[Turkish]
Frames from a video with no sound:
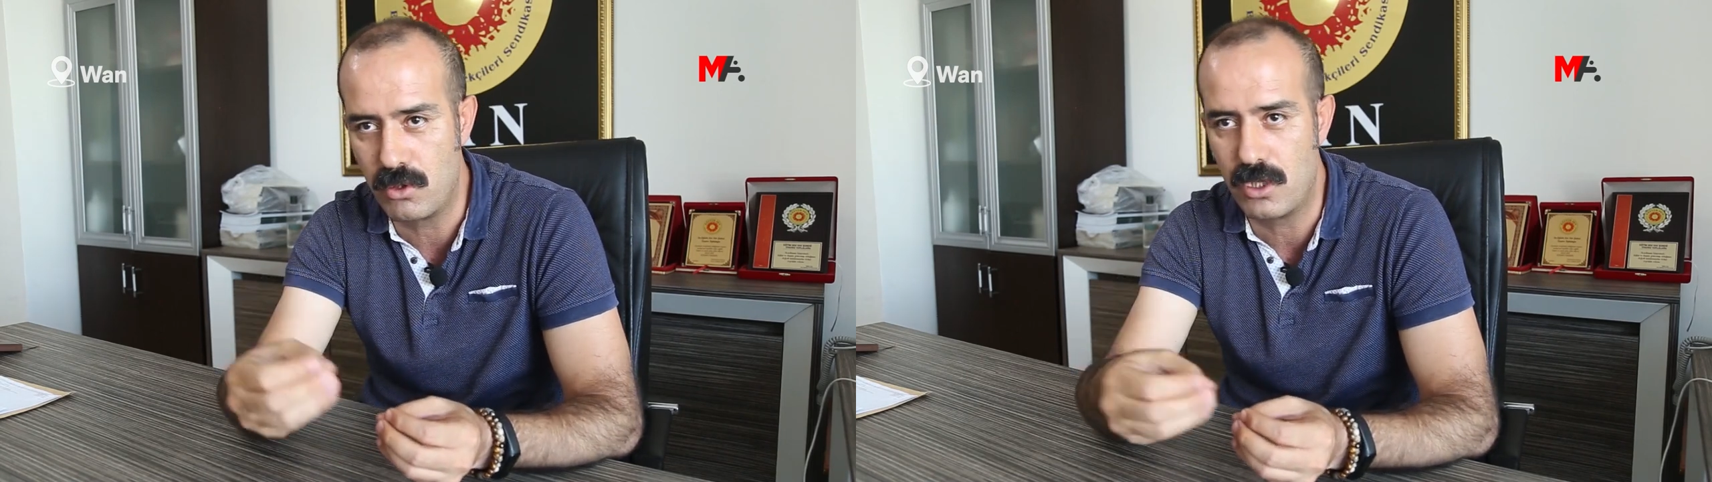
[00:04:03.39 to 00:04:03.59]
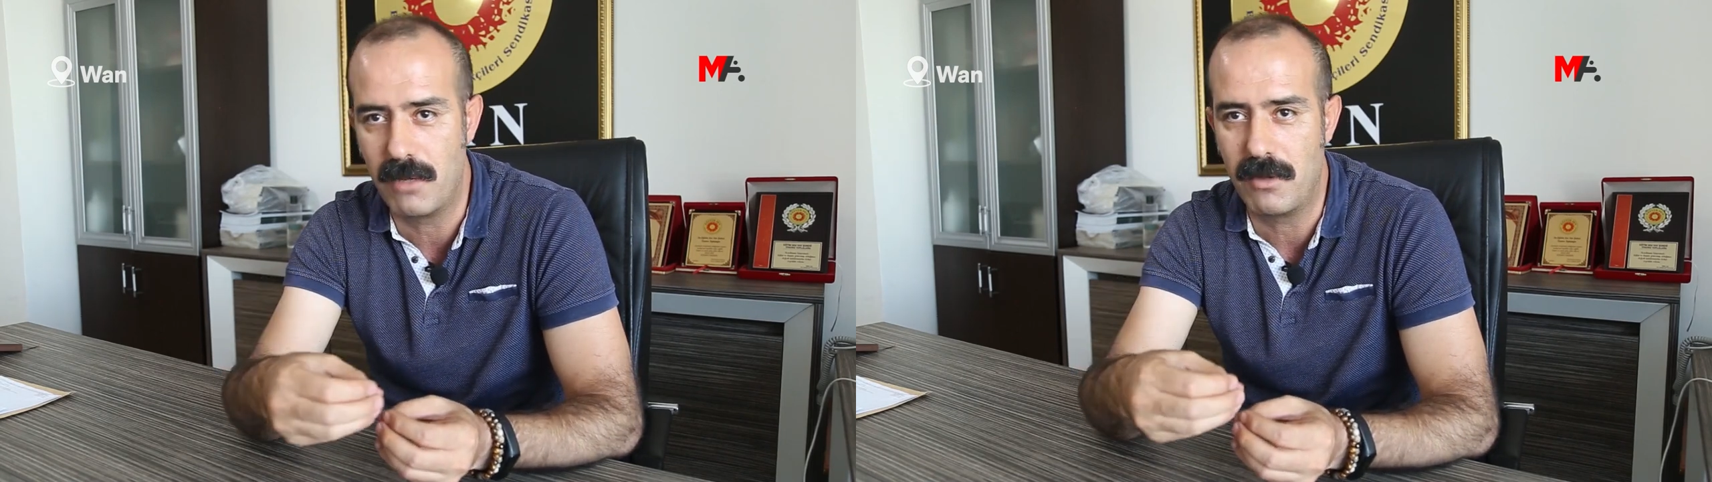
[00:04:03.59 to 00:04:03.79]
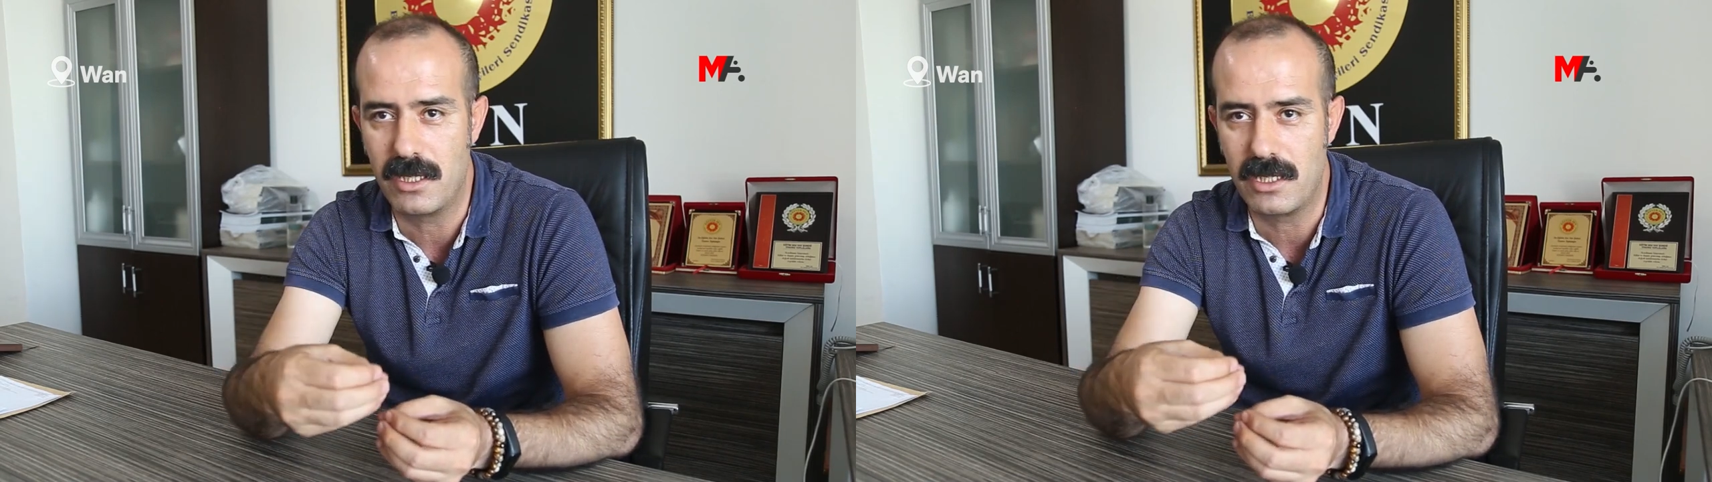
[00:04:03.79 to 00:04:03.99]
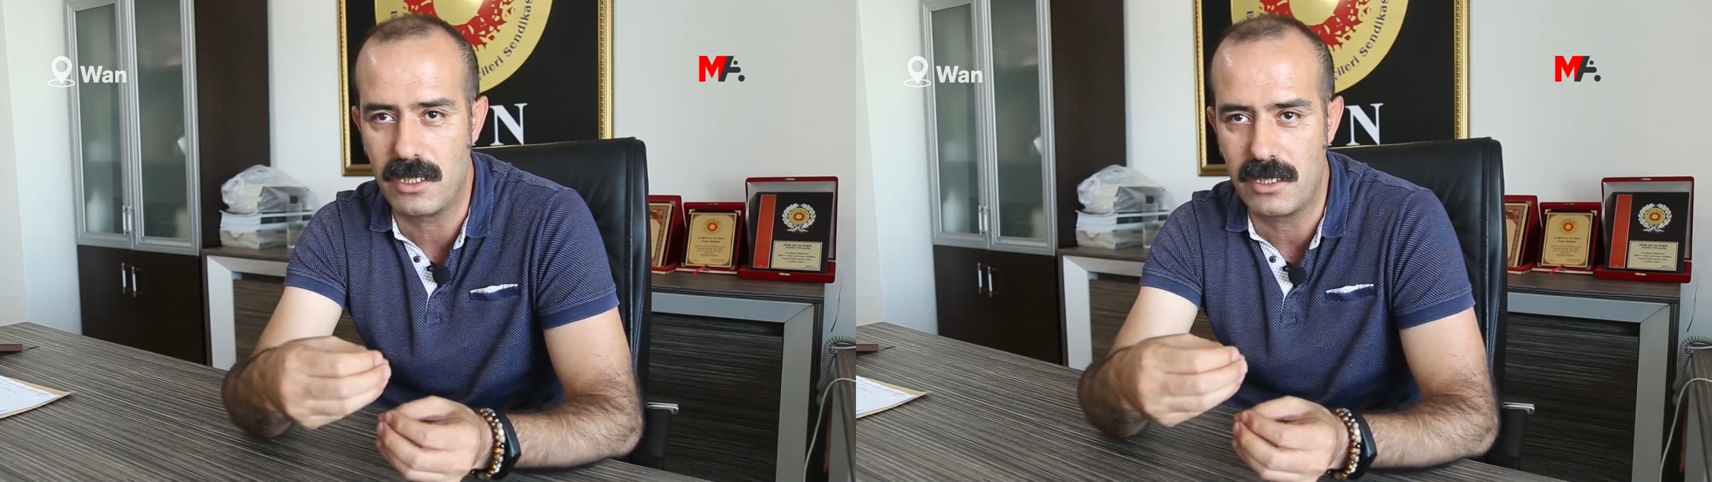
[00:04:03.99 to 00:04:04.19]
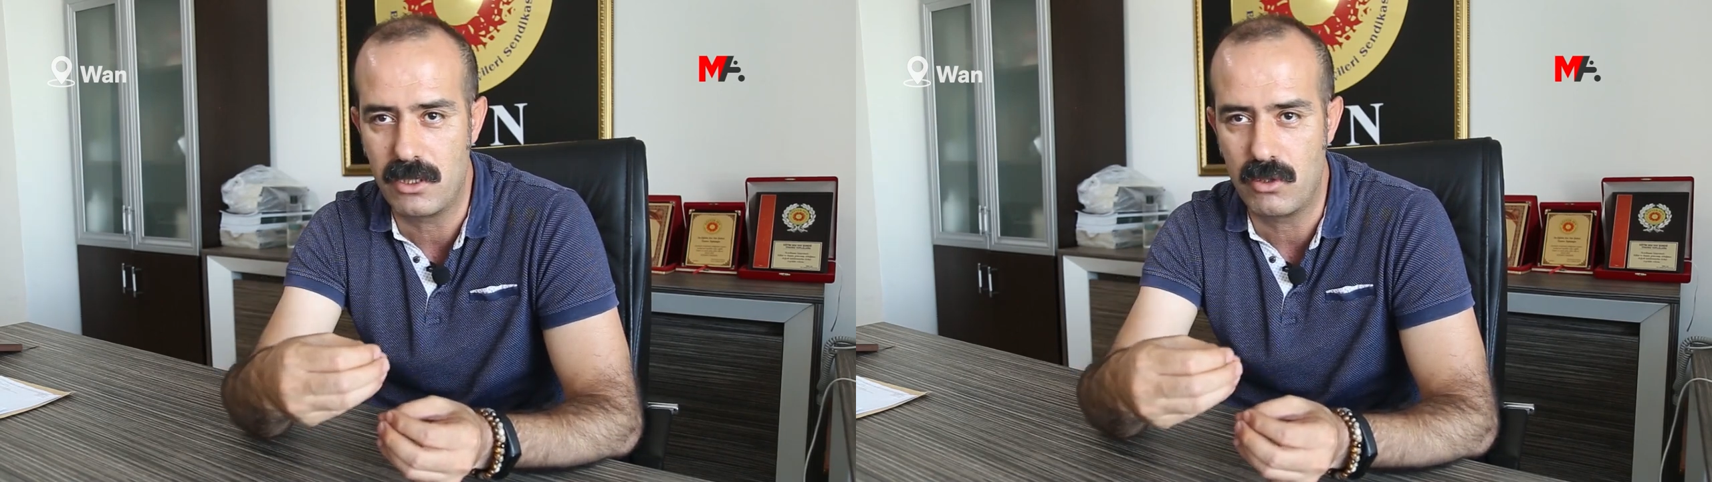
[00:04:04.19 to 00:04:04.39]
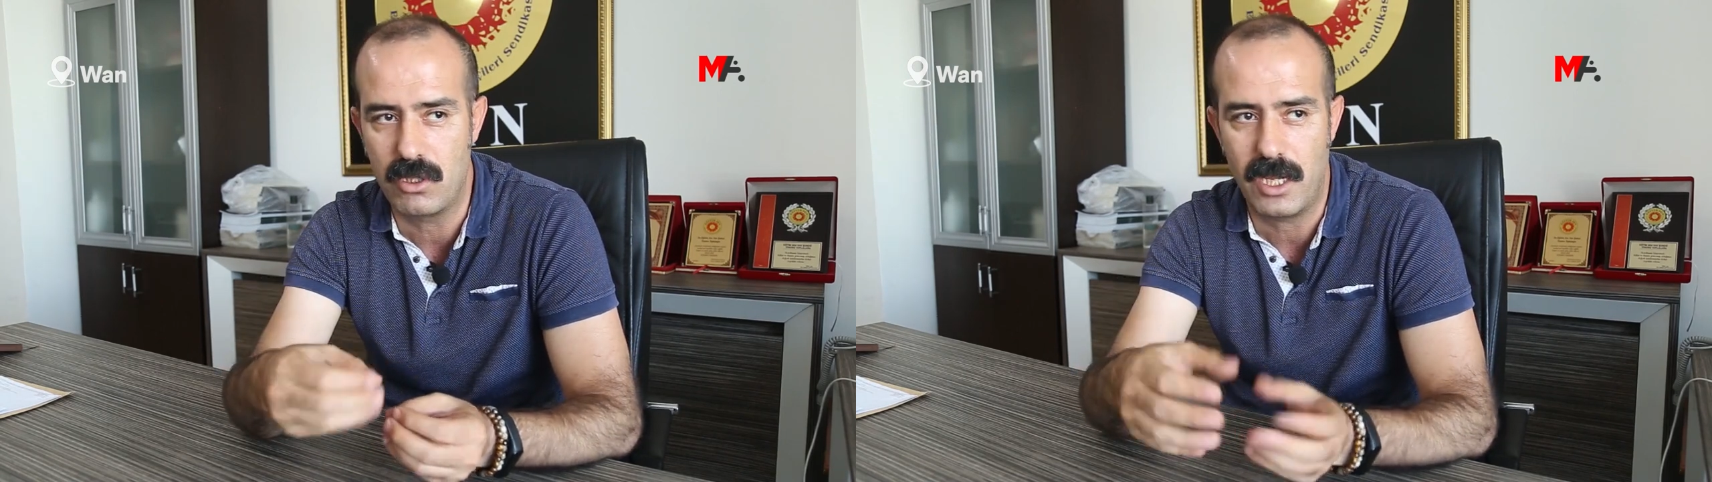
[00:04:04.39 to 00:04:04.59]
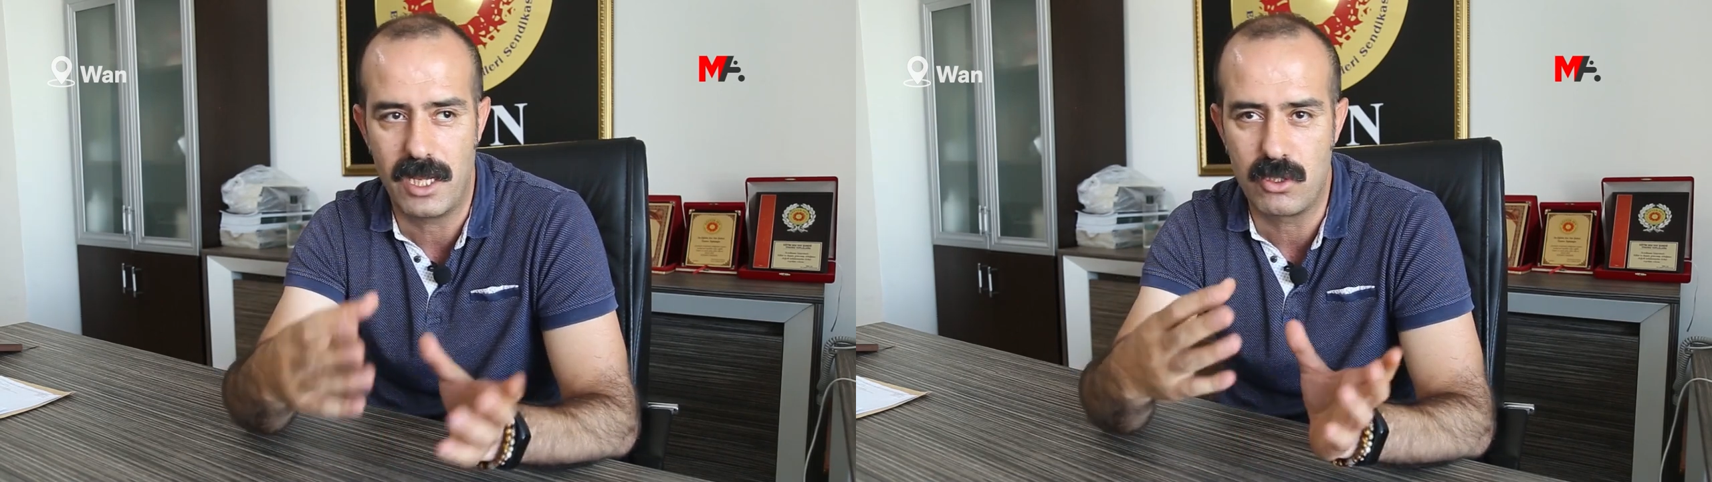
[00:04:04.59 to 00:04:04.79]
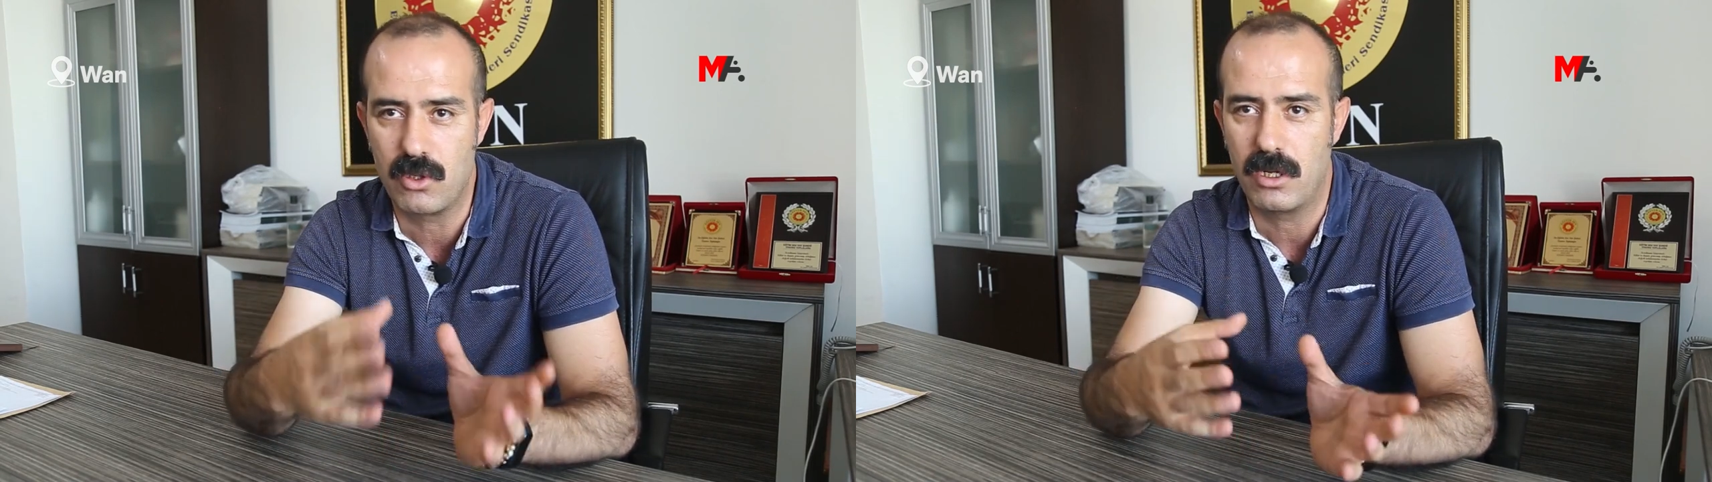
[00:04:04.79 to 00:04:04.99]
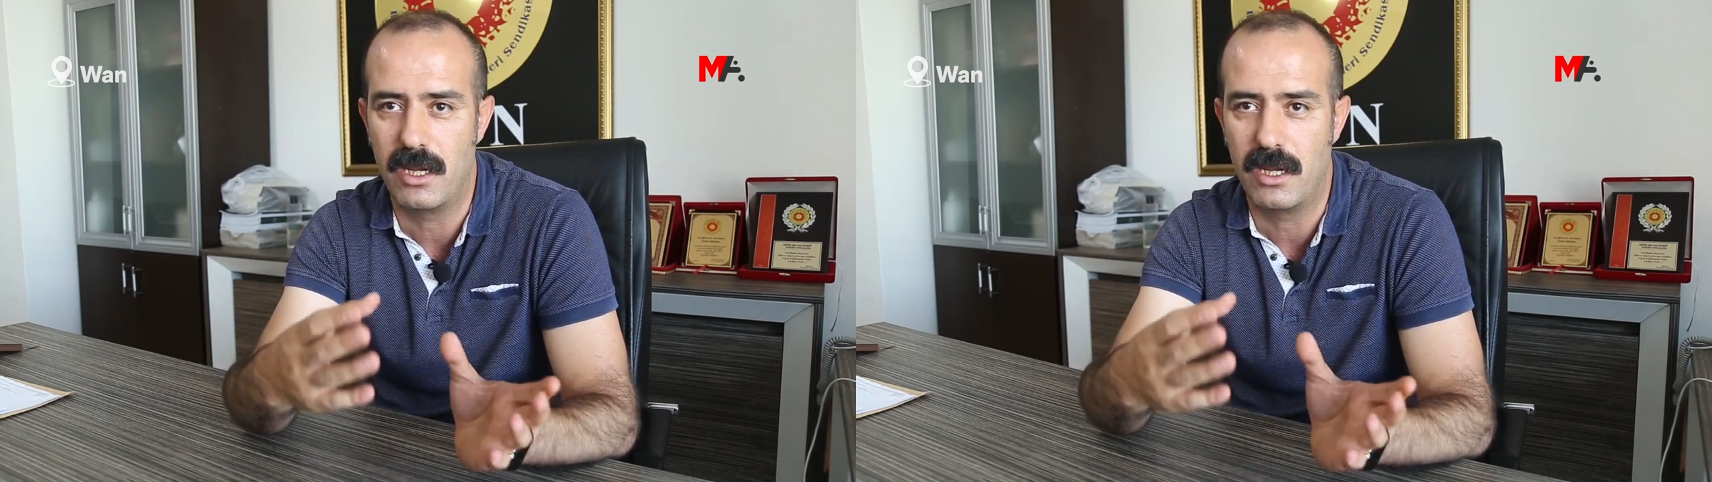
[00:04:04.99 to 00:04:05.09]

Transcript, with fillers: düşünebilecekse çünkü en çok